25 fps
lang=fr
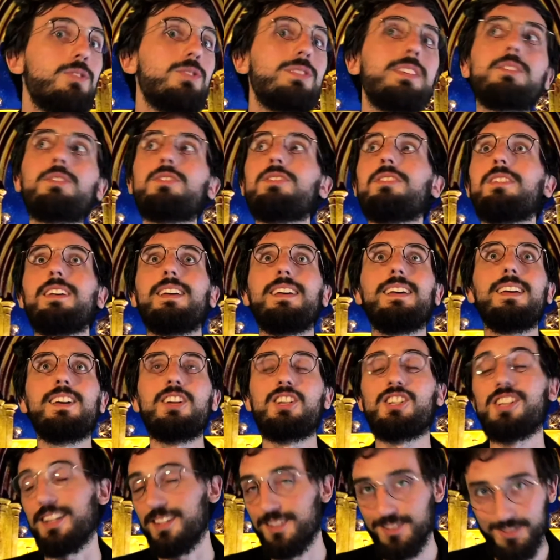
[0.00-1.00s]
sais que
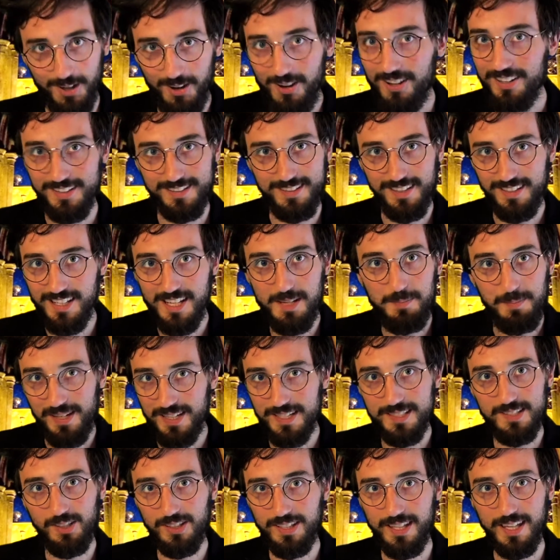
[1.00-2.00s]
j'adore les énigmes et les
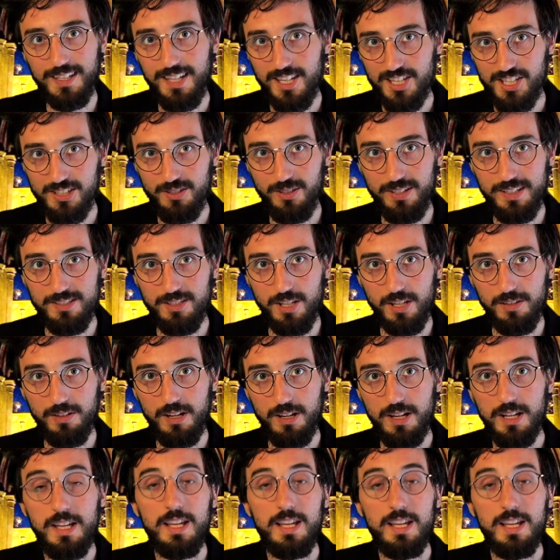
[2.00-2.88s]
secrets cachés dans les œuvres.